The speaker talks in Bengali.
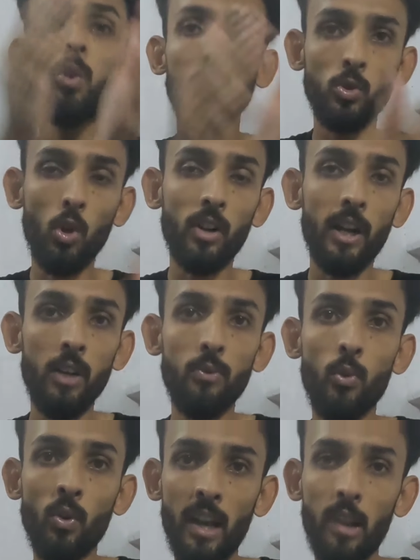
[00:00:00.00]
কোনো দরকারি
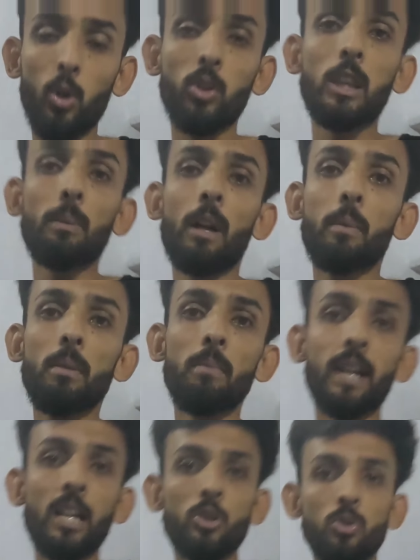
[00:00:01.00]
ফোন এলে ধরতে পারবেন
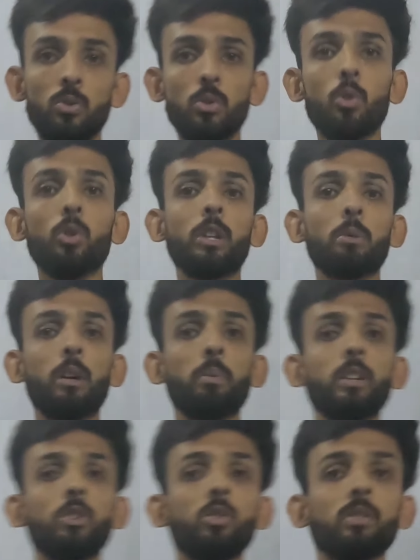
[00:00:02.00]
বা কিছু করতে
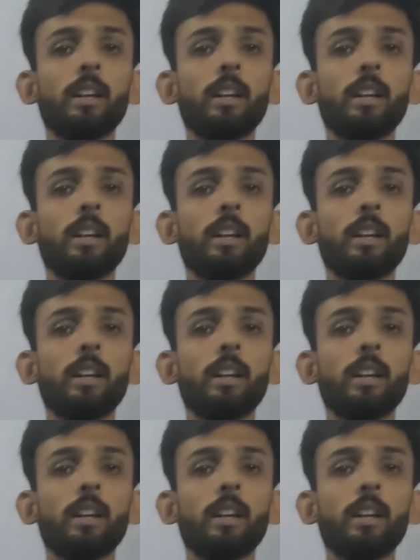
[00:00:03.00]
পারবেন তো